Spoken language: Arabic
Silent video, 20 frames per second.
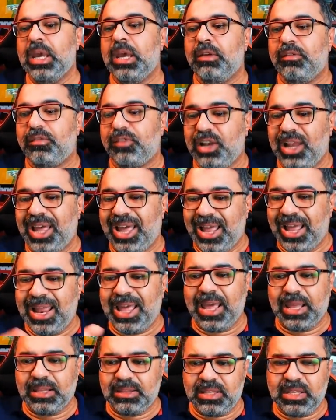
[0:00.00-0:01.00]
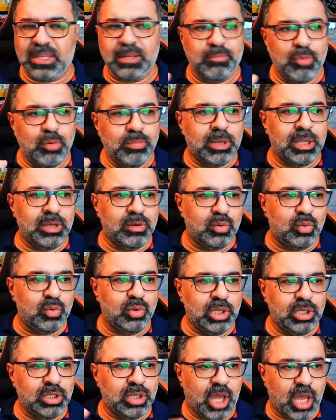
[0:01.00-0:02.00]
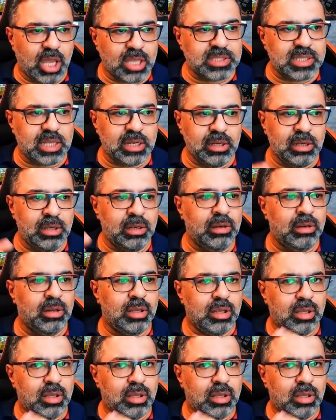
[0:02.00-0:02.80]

في الحلقه دي ممكن نقول ان حصل